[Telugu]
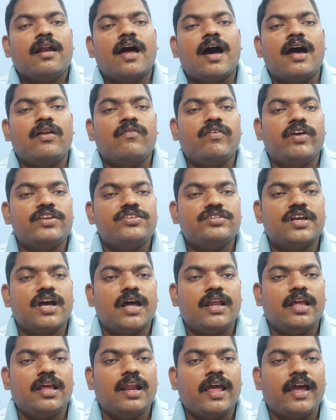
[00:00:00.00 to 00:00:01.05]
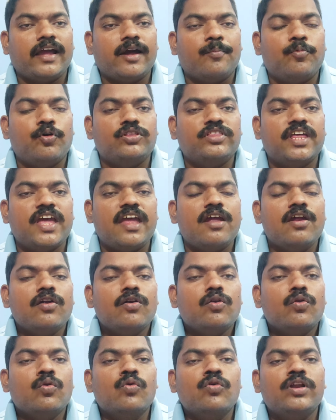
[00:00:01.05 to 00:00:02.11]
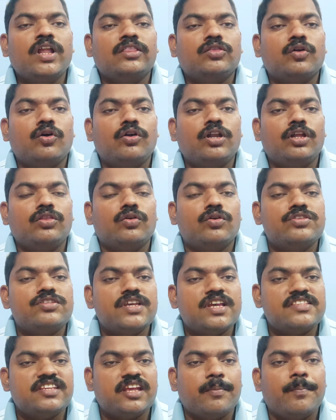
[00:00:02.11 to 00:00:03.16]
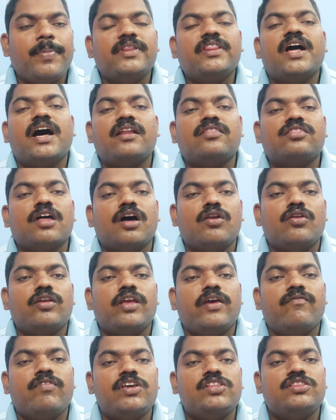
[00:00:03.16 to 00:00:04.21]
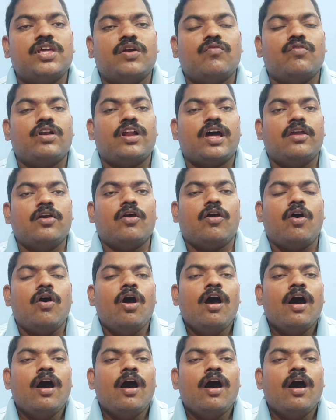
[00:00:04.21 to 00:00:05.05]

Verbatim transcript: నాన్ వెజ్ గాని లేకపోతే నూనెతోటితో చేసే పదార్థాలు ఏవైతే ఉన్నాయో